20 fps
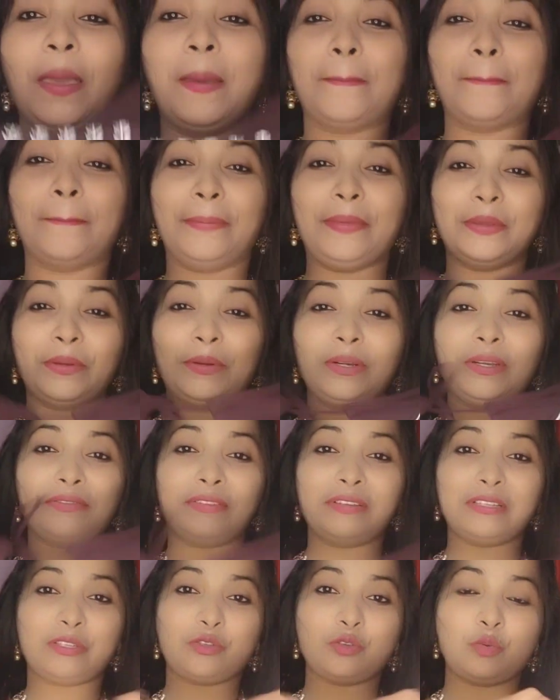
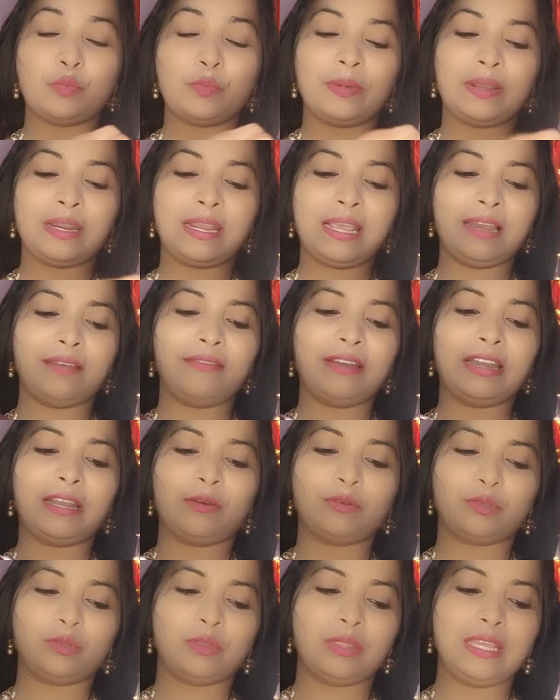బ్యూటిఫుల్ సూపర్గా ఎలివేట్
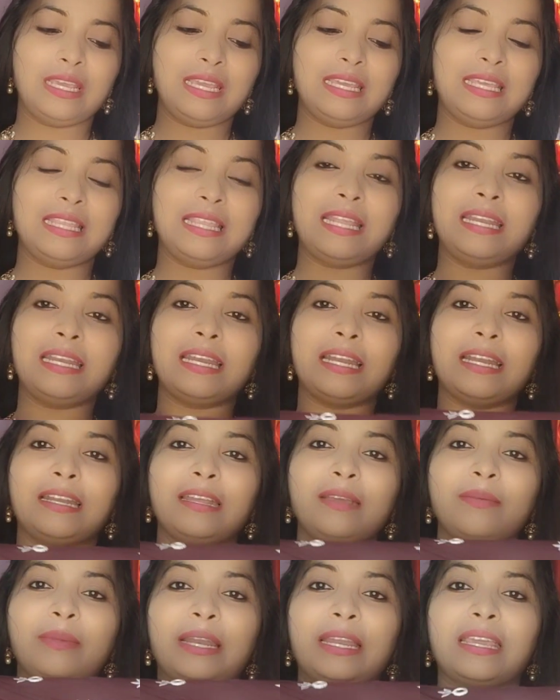అవుతుంది
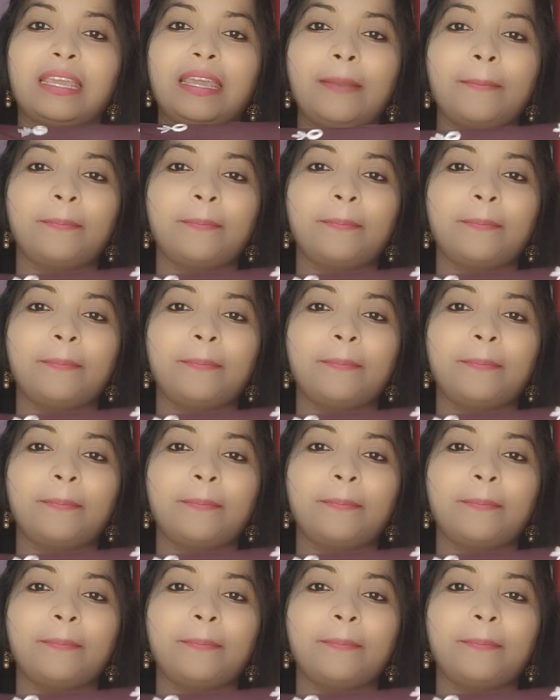ఇదేంటంటే మనకి